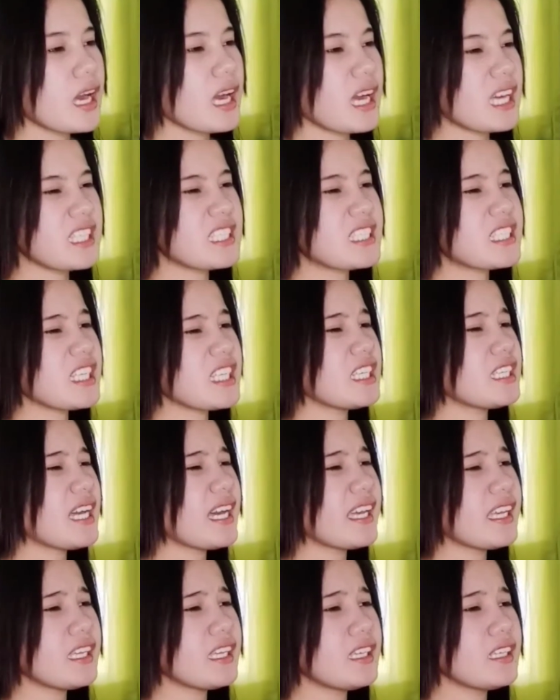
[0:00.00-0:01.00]
Ay
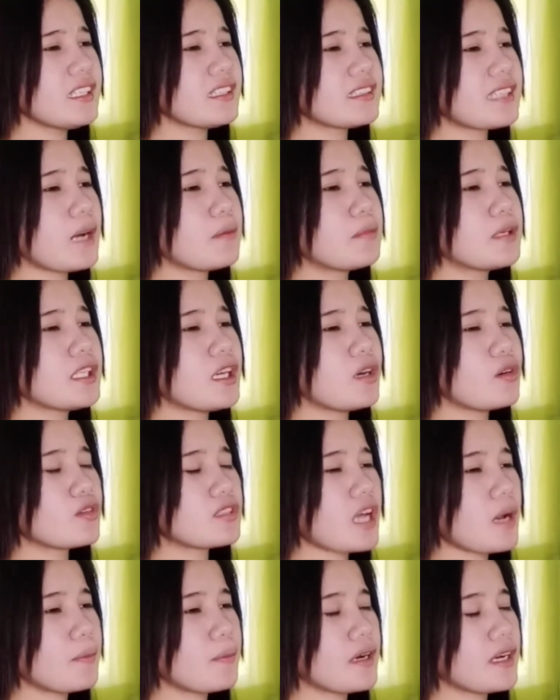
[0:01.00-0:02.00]
siya, eh, tama na
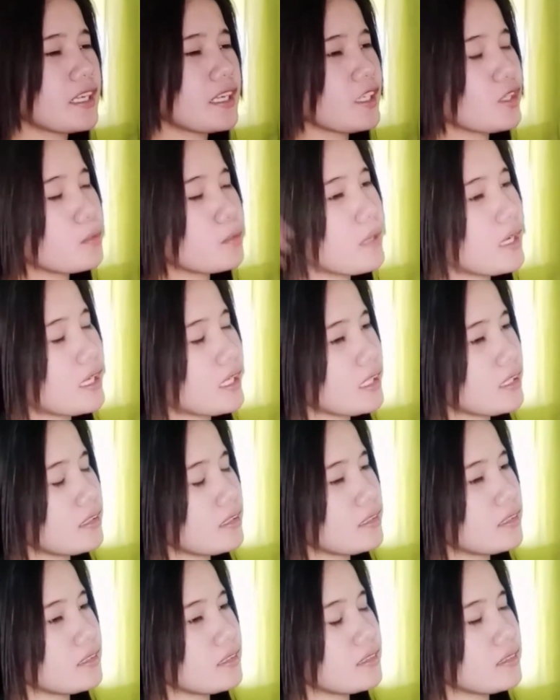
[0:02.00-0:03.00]
usapang ari ko maring
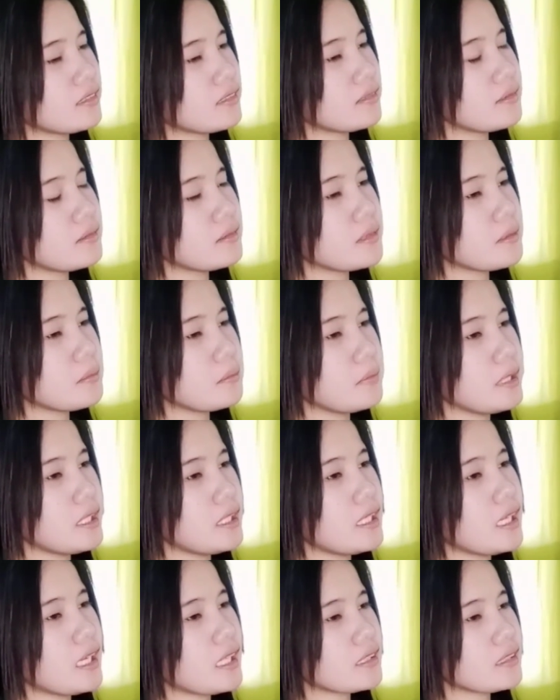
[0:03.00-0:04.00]

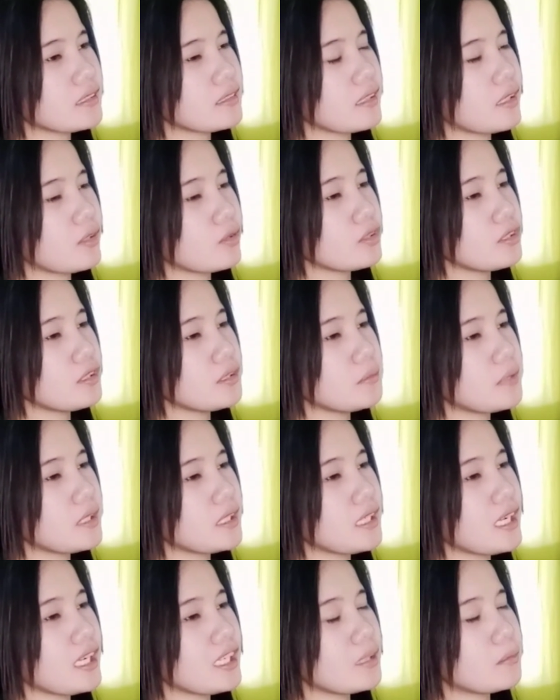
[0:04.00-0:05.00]
Lila at ako'y
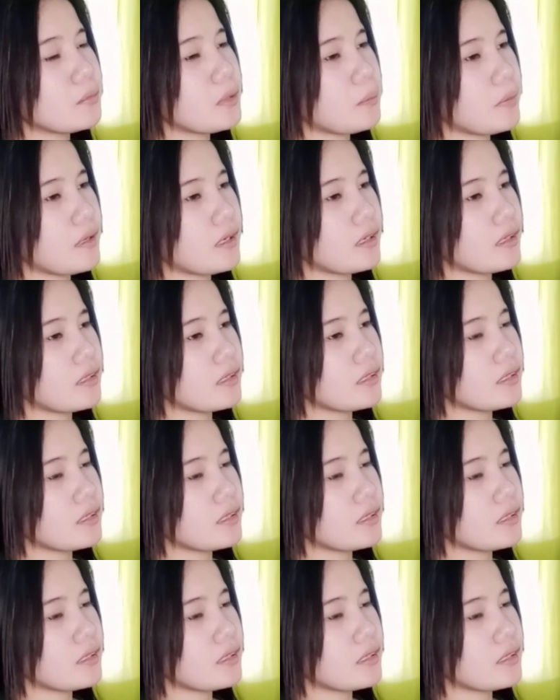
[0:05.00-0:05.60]
maglalaba pa.